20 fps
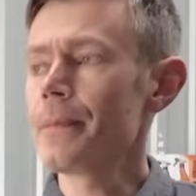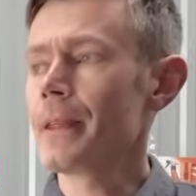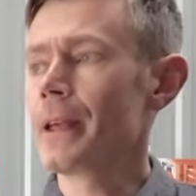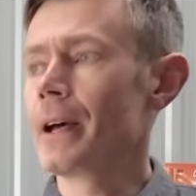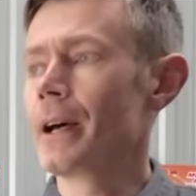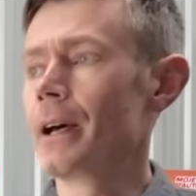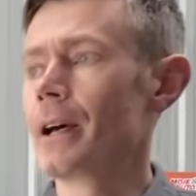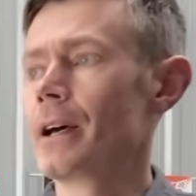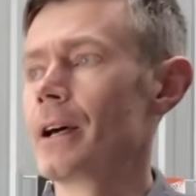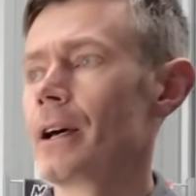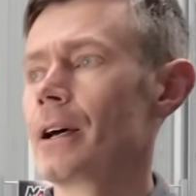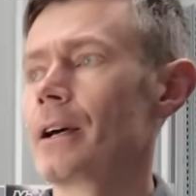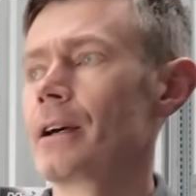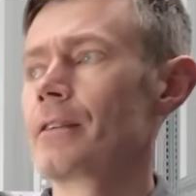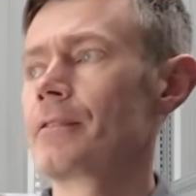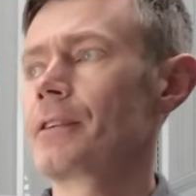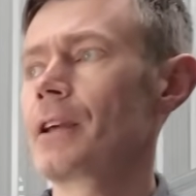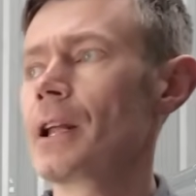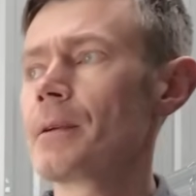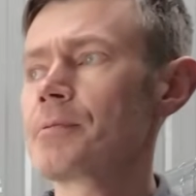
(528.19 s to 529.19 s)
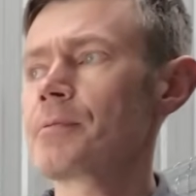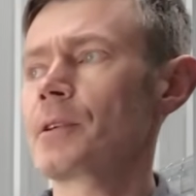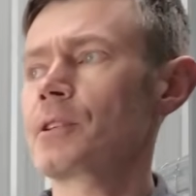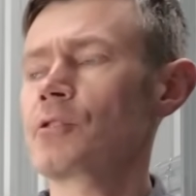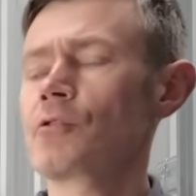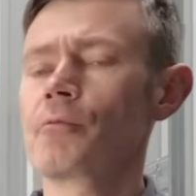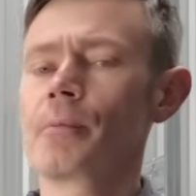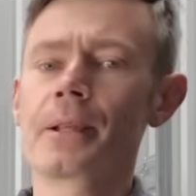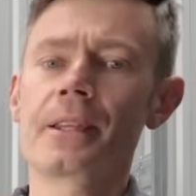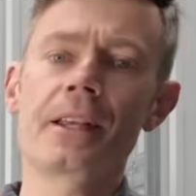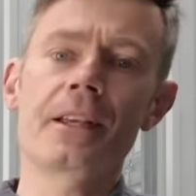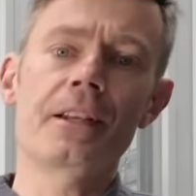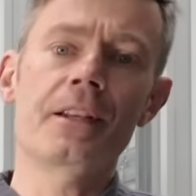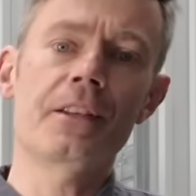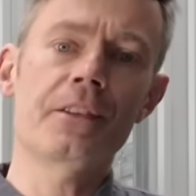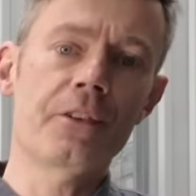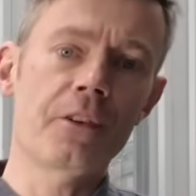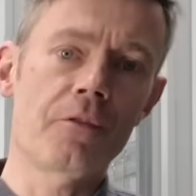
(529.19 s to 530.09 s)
e, wiele przypadków baterii